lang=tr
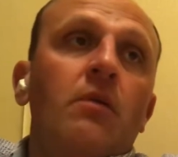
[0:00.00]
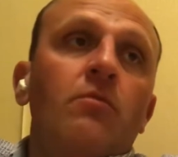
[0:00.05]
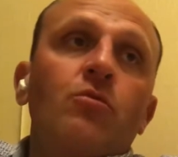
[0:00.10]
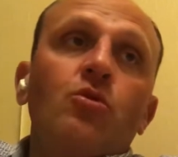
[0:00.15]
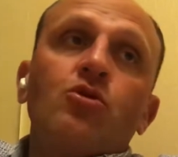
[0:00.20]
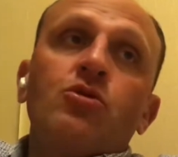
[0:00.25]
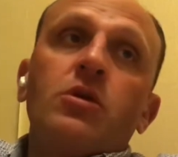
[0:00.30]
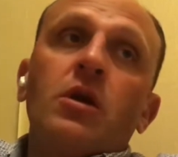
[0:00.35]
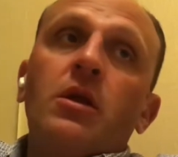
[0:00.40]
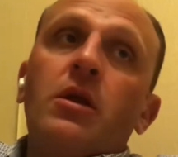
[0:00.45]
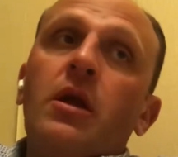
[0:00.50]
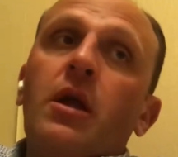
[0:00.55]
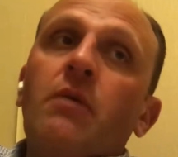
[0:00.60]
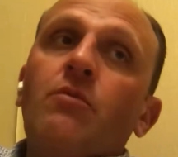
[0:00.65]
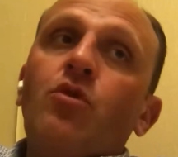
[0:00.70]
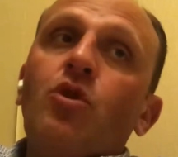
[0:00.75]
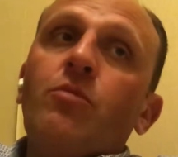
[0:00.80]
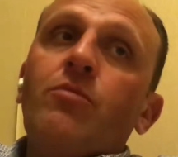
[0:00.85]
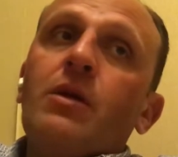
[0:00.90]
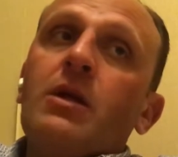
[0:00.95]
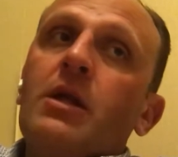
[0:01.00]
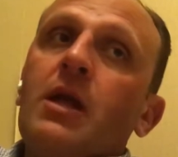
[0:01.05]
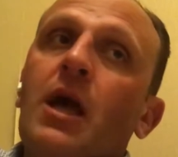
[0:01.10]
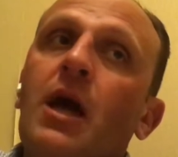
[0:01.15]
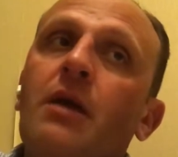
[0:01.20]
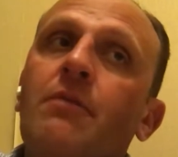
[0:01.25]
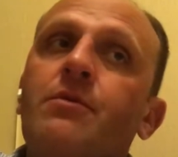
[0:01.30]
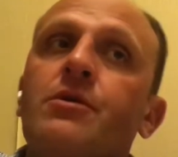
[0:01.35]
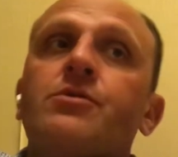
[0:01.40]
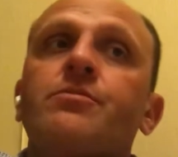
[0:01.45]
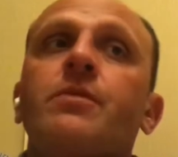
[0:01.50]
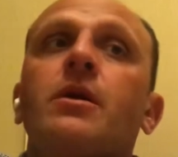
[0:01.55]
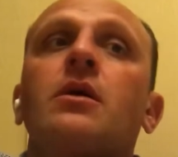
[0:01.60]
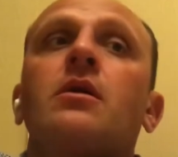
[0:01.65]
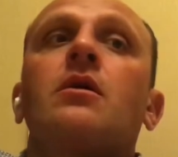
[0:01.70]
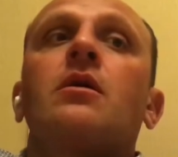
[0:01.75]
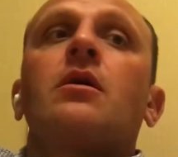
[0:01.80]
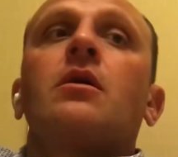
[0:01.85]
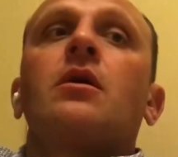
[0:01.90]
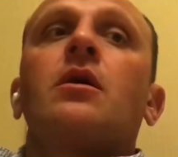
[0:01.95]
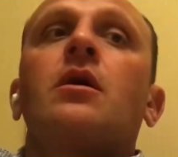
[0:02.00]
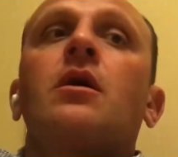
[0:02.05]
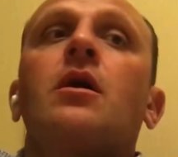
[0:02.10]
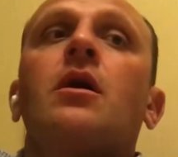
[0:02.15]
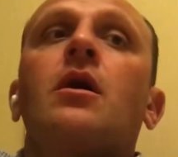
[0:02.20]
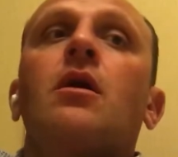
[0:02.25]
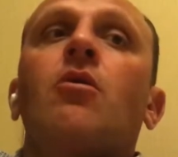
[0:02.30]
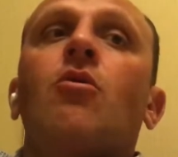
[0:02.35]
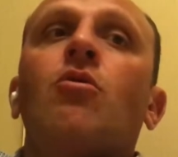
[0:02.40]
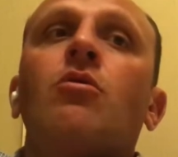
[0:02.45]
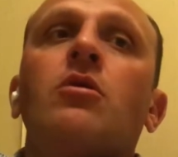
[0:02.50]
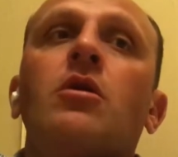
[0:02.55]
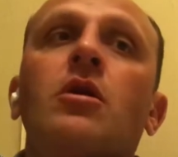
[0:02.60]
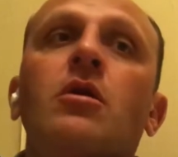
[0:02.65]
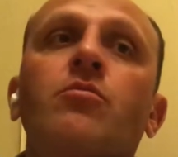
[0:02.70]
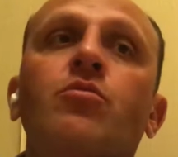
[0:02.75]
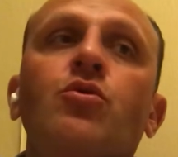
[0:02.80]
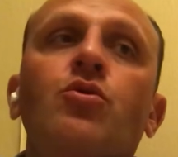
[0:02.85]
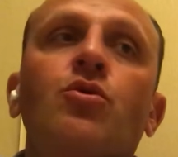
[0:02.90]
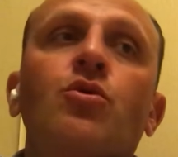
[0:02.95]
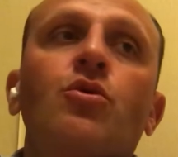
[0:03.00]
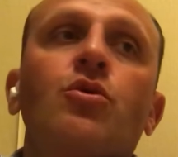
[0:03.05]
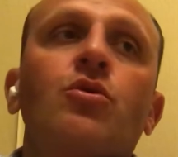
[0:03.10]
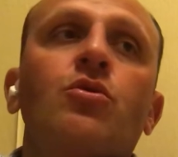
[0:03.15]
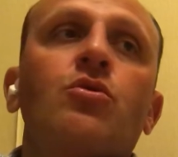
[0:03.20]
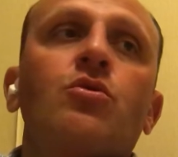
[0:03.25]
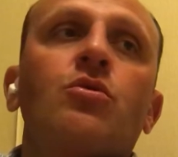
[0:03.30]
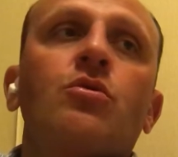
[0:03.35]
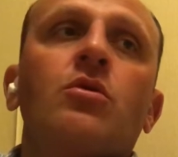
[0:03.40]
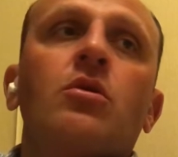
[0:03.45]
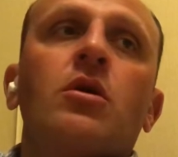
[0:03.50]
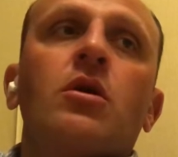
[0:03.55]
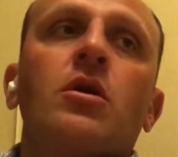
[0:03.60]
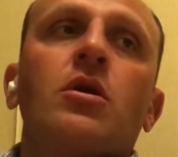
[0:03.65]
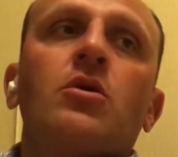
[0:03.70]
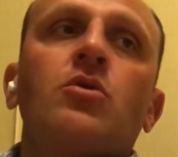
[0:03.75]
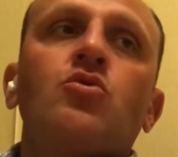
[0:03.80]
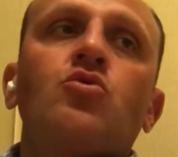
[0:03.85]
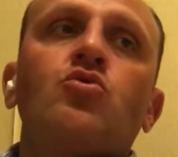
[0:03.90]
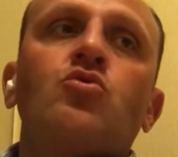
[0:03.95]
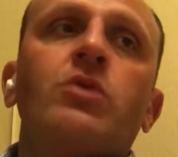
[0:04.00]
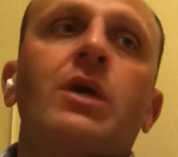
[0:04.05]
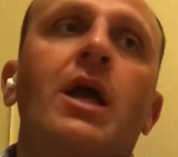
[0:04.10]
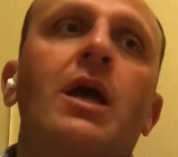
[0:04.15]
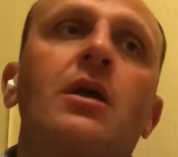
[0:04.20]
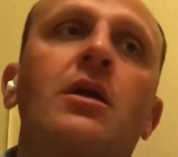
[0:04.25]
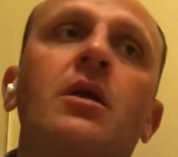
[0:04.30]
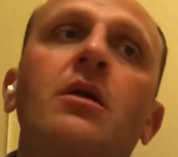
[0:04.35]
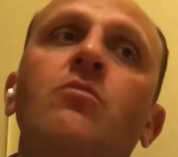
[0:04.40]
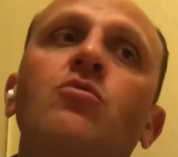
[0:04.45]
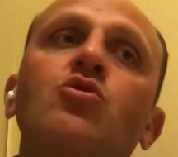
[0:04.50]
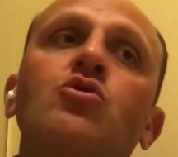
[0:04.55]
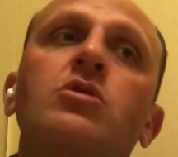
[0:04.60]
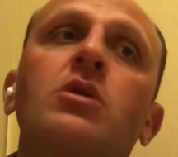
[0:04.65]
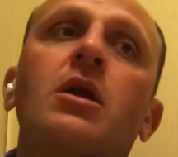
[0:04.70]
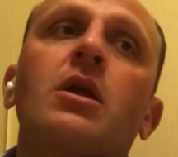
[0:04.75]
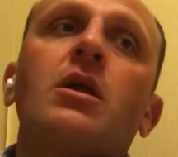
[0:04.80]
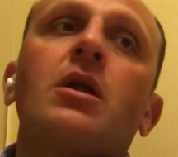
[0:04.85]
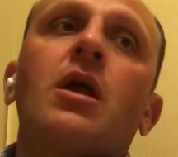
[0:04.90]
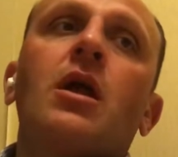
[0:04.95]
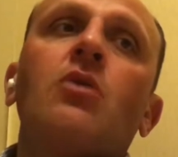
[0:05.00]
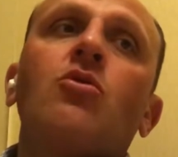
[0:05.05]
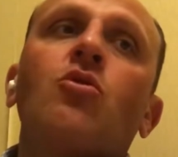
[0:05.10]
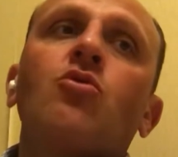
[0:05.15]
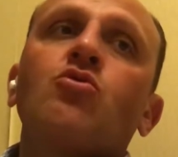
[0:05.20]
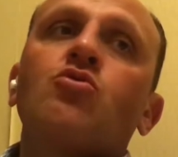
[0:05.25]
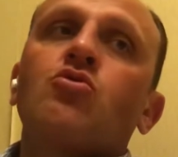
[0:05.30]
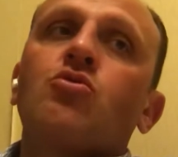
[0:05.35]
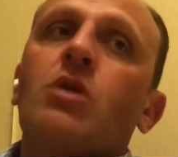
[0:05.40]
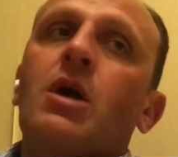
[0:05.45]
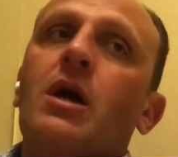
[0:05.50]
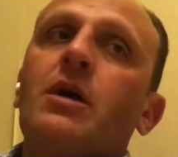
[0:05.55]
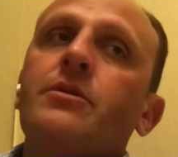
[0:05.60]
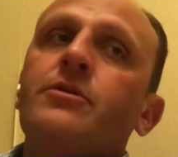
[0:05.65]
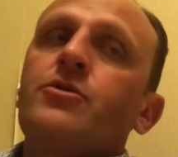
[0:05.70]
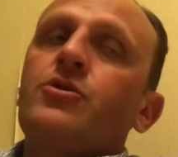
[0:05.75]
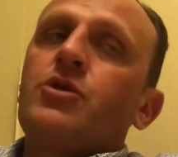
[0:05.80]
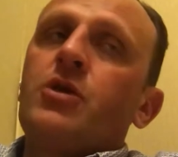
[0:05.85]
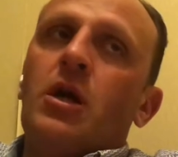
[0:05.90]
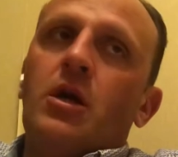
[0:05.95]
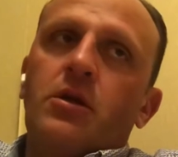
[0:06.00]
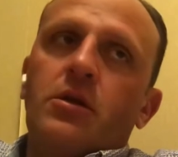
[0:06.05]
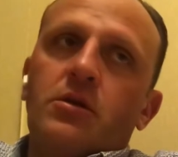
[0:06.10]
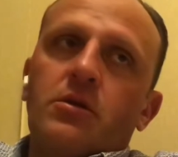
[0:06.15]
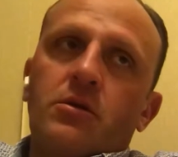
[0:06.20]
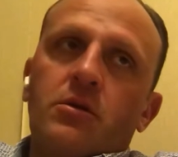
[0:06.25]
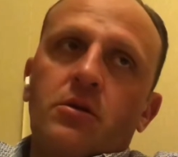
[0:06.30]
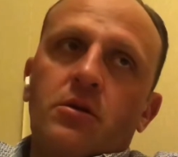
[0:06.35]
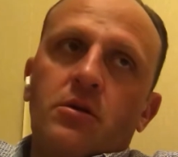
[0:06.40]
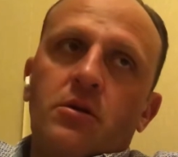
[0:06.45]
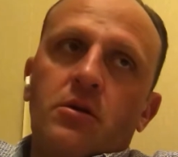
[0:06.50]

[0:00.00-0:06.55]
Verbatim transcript: Müşterilere büyük bir değer biçmek. Onları büyük sürekli müşterilere dönüştüren şeydir.